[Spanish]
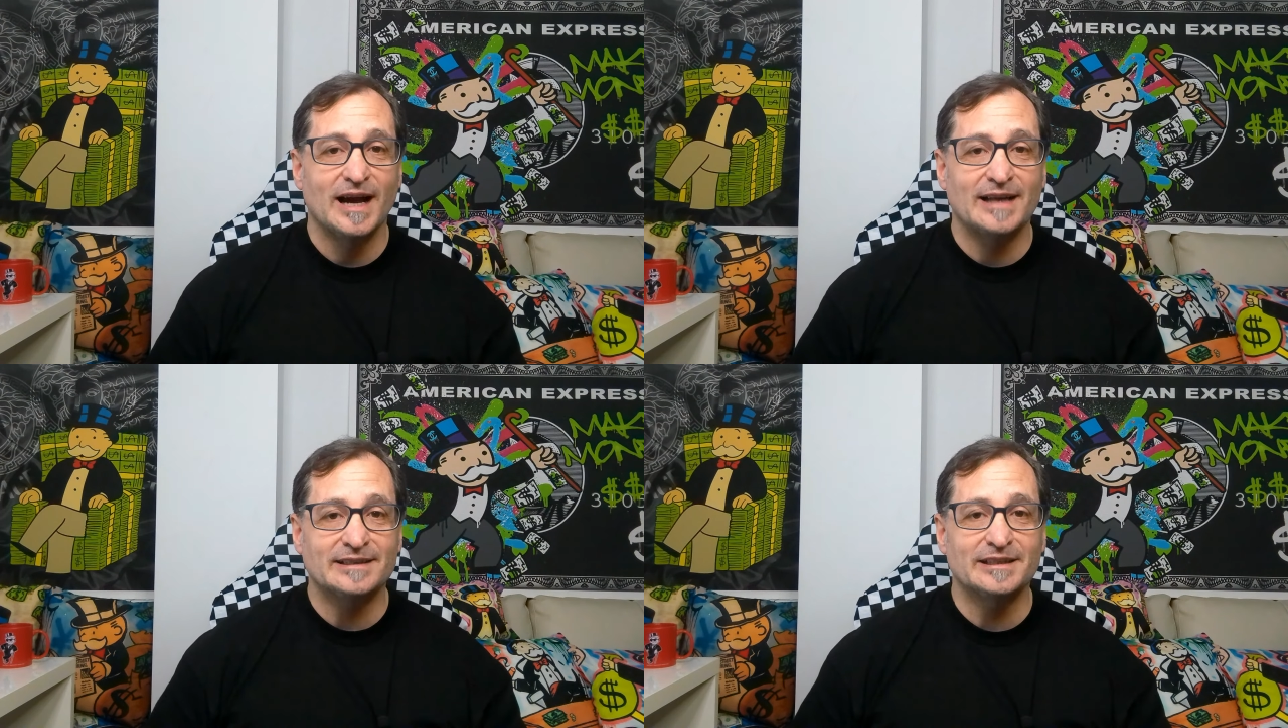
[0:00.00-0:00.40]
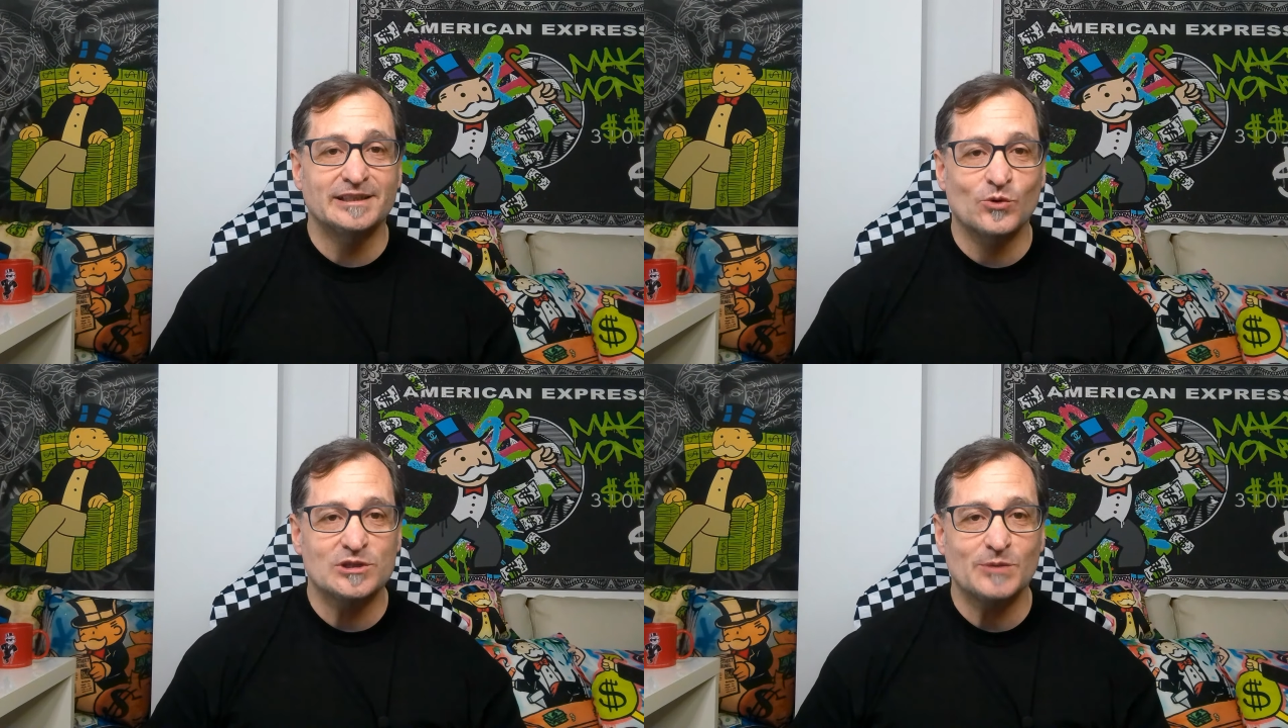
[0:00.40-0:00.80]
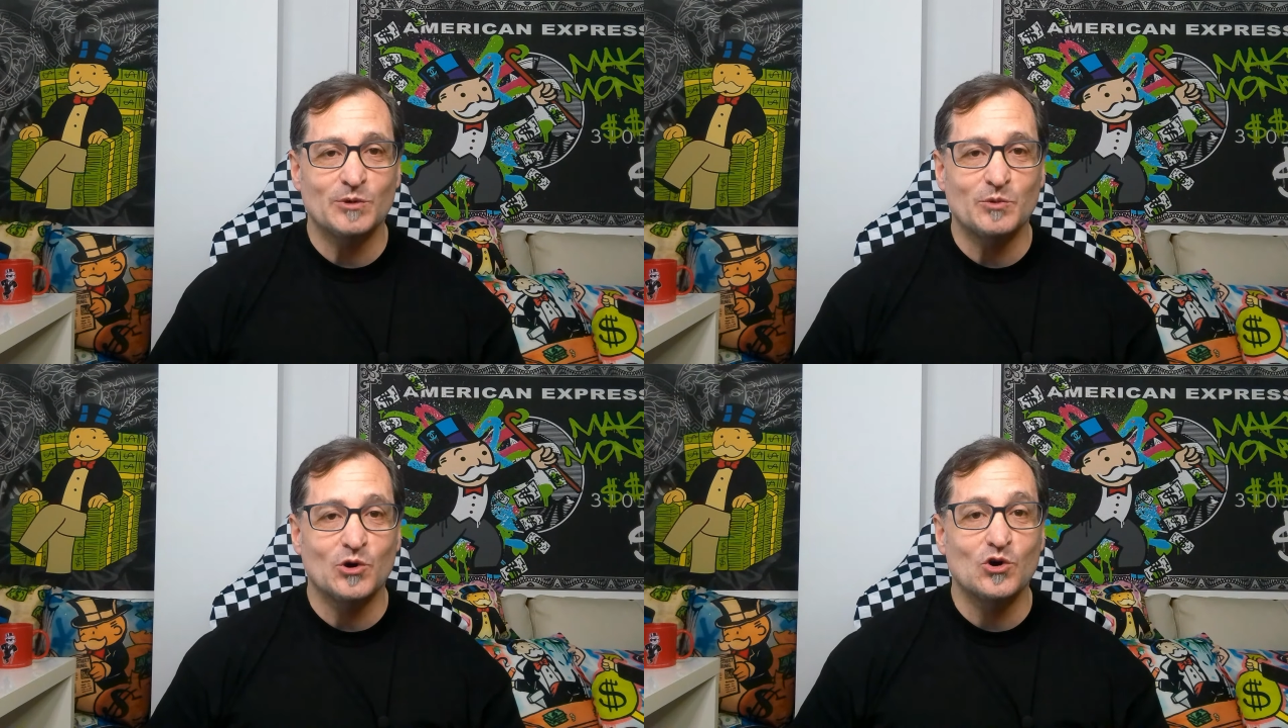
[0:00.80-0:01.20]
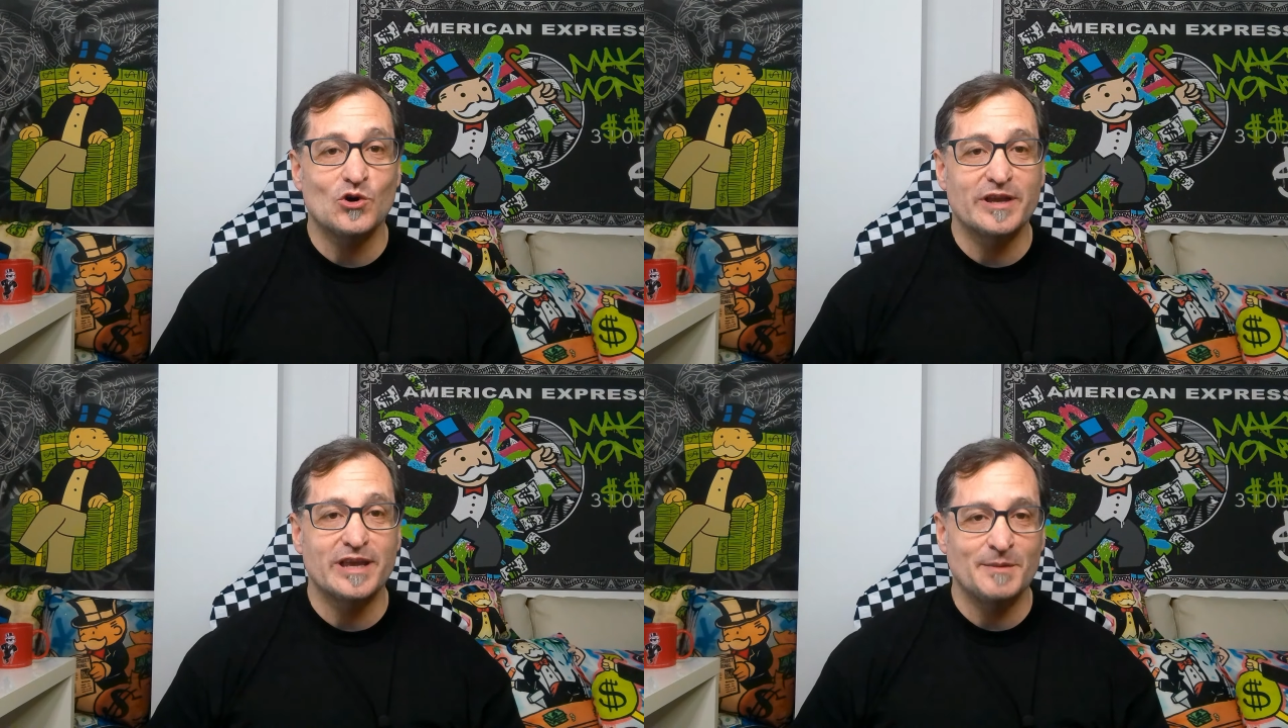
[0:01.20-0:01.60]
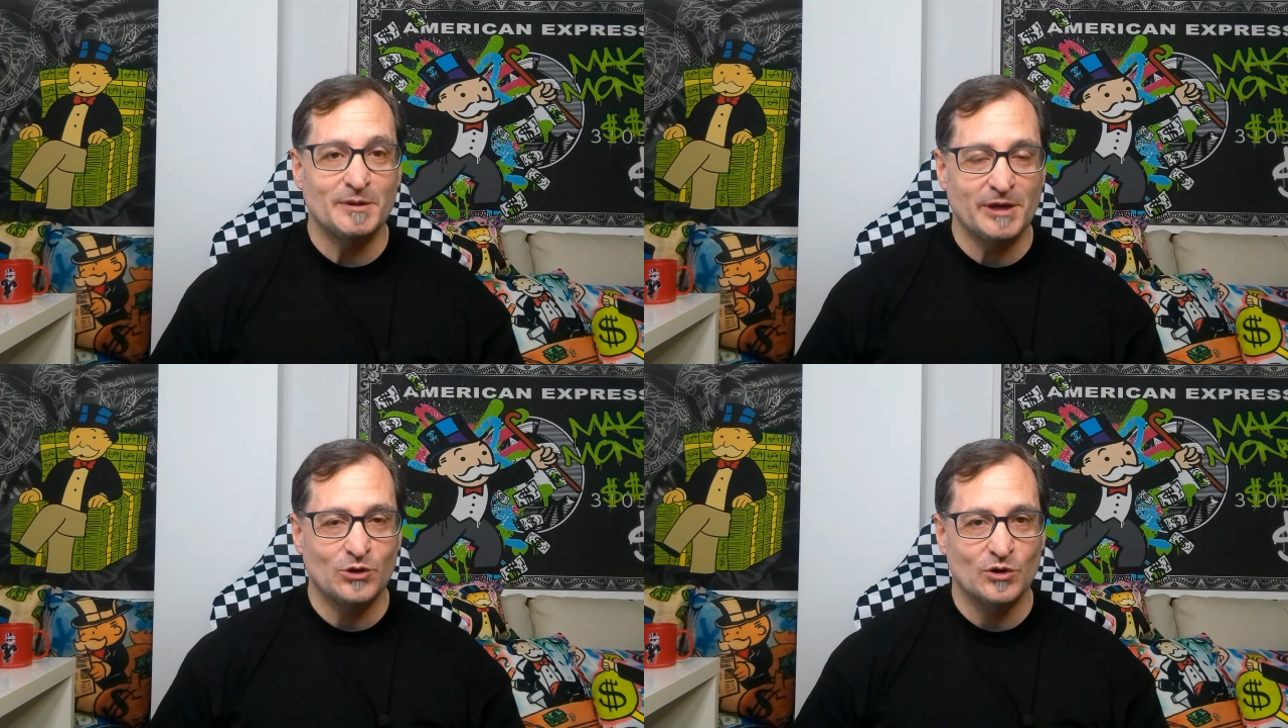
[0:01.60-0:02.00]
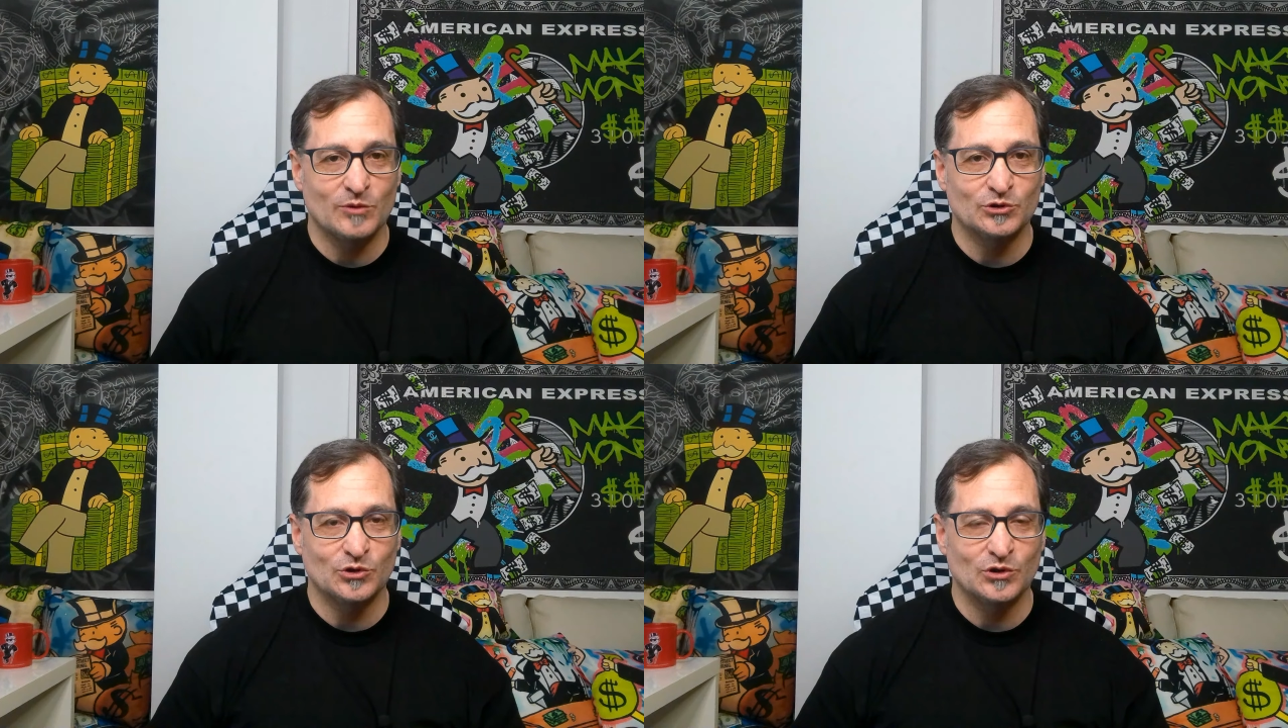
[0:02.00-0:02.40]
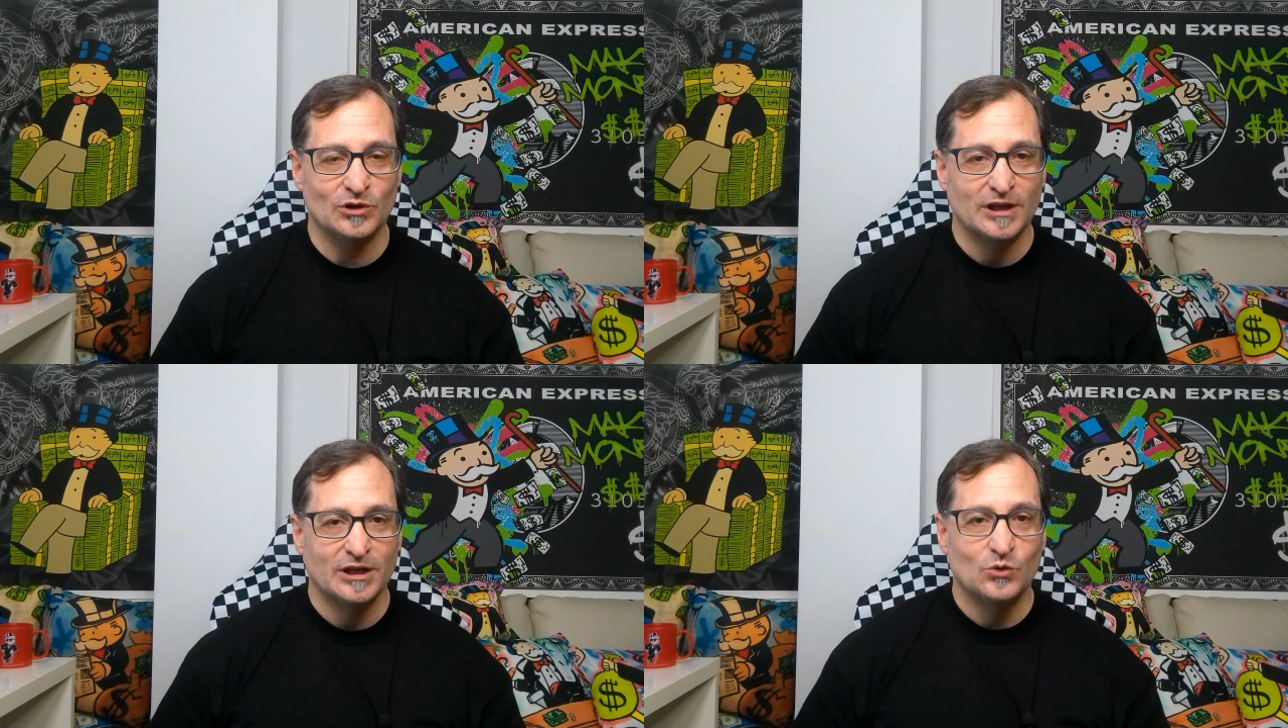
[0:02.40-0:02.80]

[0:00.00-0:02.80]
A ti te cuesta muy poco y a mí me ayuda un montón.